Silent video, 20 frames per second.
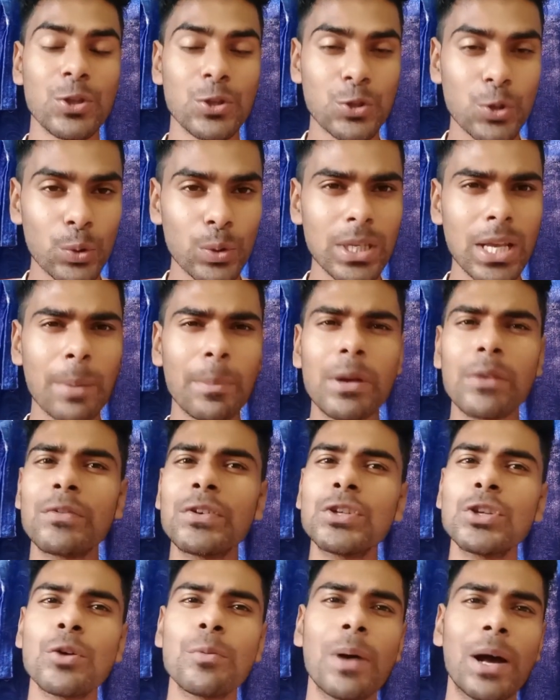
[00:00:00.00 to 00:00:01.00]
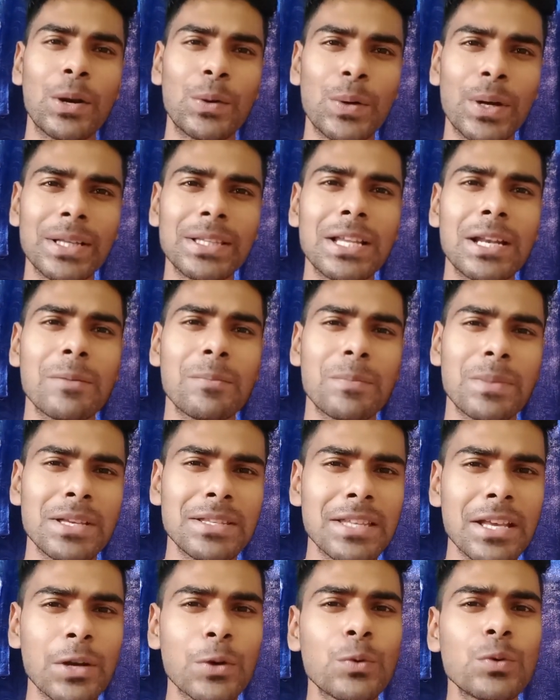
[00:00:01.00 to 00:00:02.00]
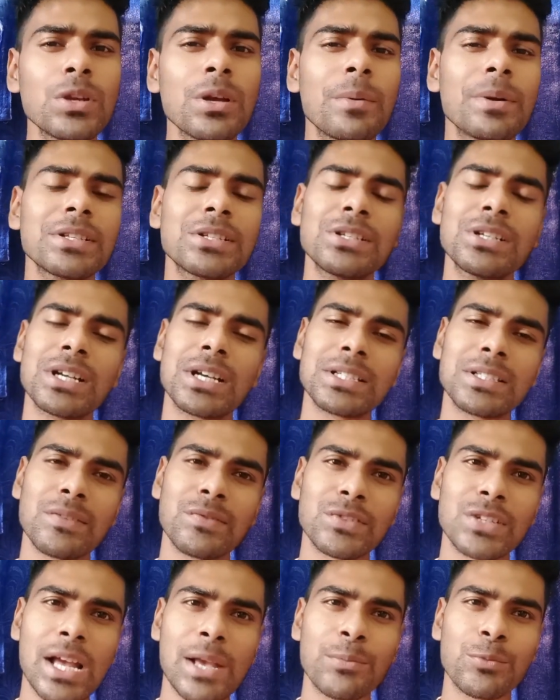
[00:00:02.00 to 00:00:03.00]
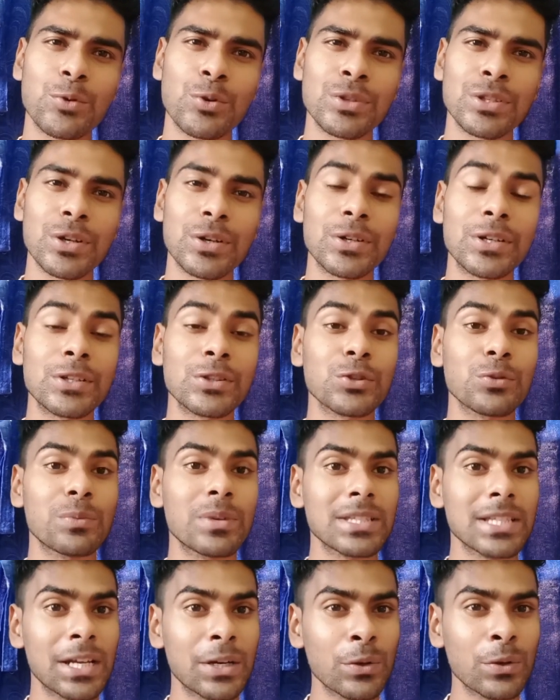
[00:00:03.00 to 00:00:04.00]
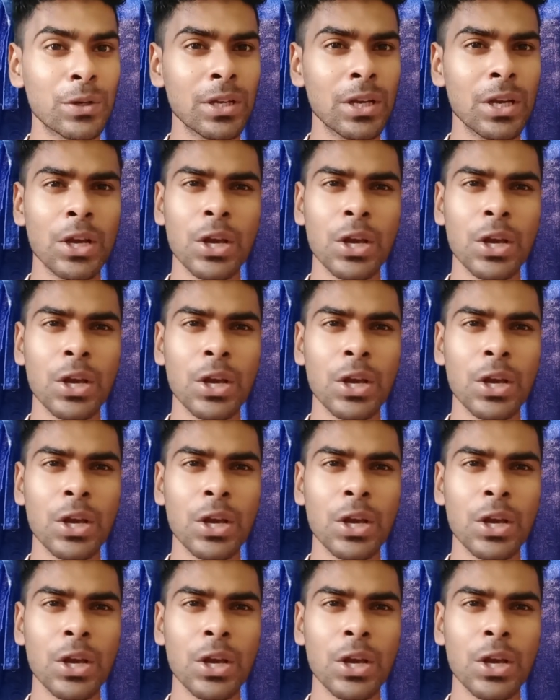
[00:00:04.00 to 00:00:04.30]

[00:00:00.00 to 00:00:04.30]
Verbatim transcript: যদি আমার ভিডিও ভালো লাগে তাহলে প্লিজ এক্ষুনি আমার চ্যানেলটাকে সাবস্ক্রাইব করে দাও কারণ তোমরা জানোই